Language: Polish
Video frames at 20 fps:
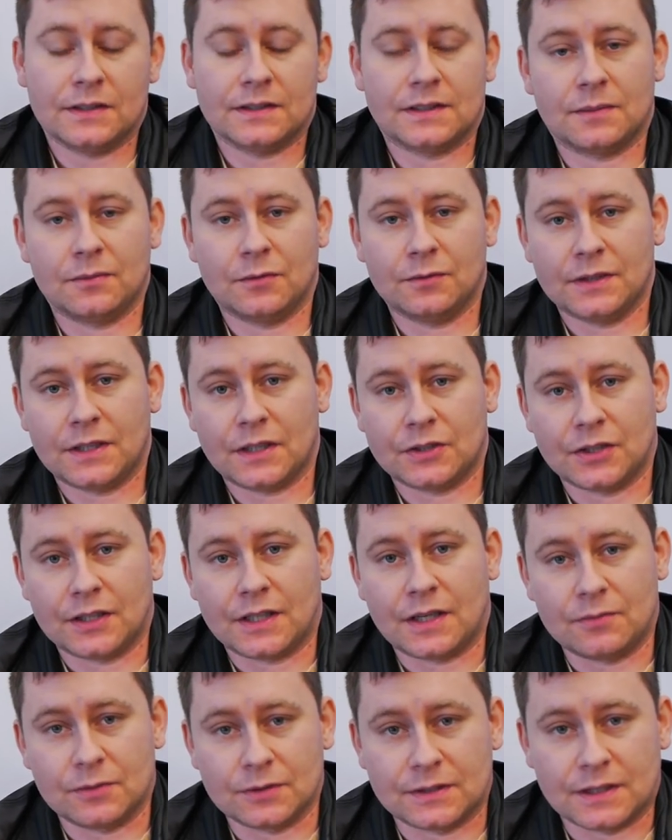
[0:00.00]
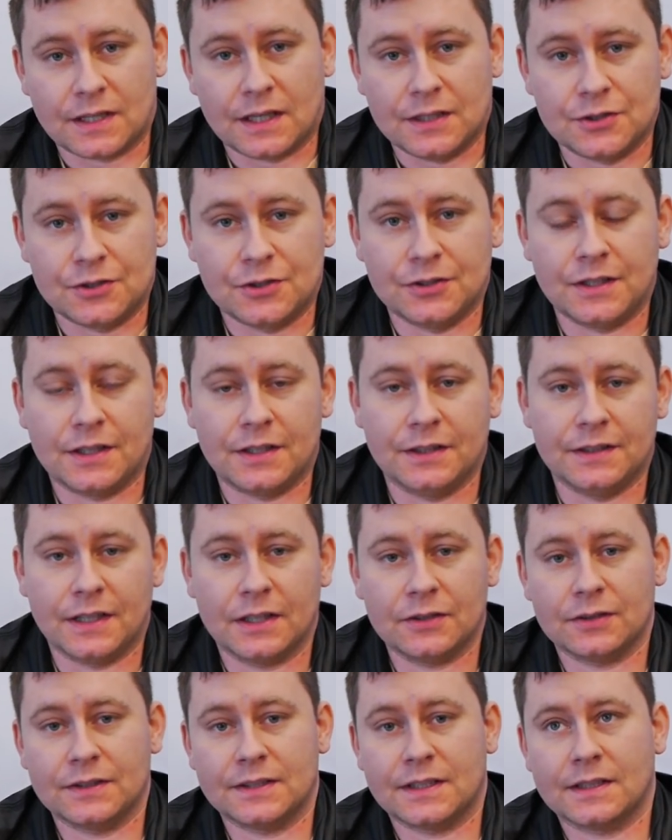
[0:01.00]
niesamowita ciekawostka
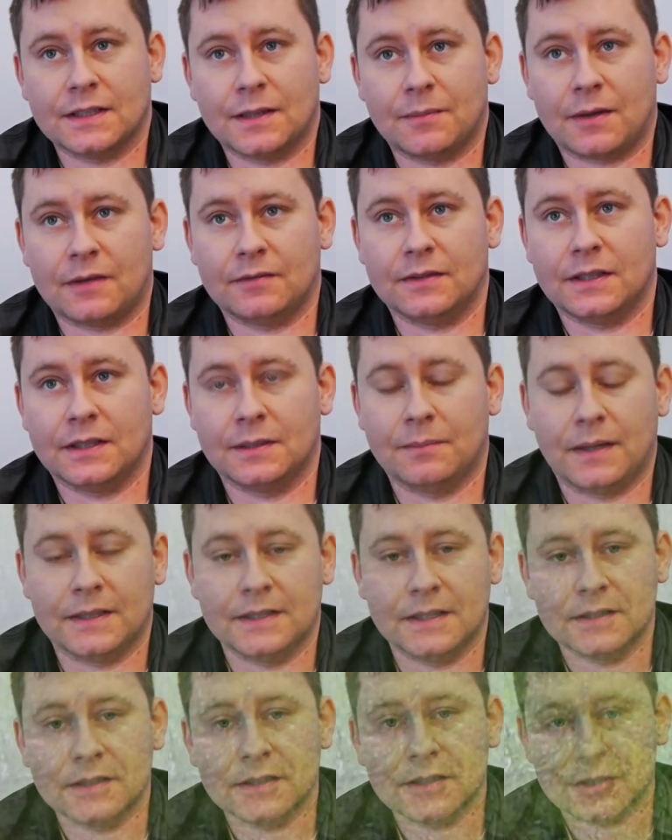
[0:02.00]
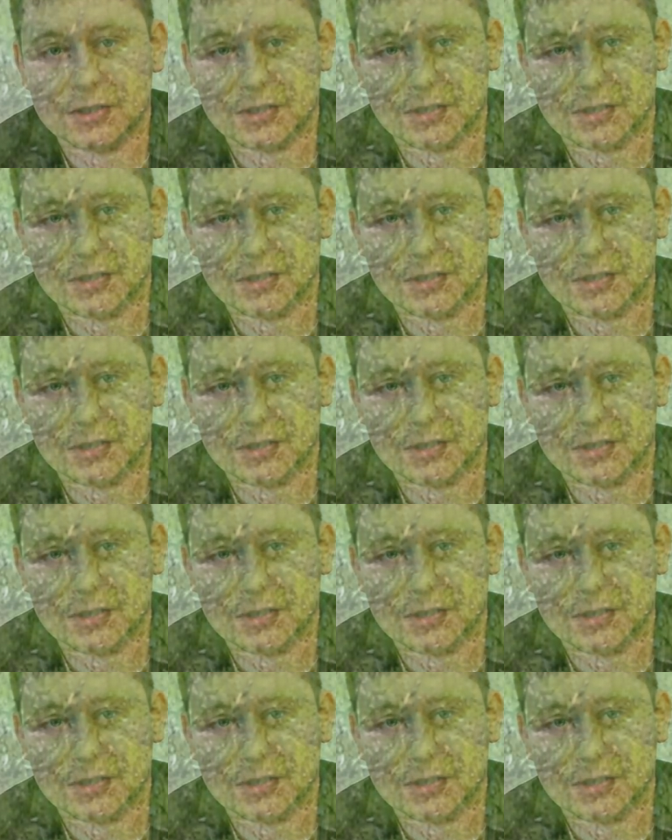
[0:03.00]
inżynieryjna. To jest tak naprawdę chyba jedyny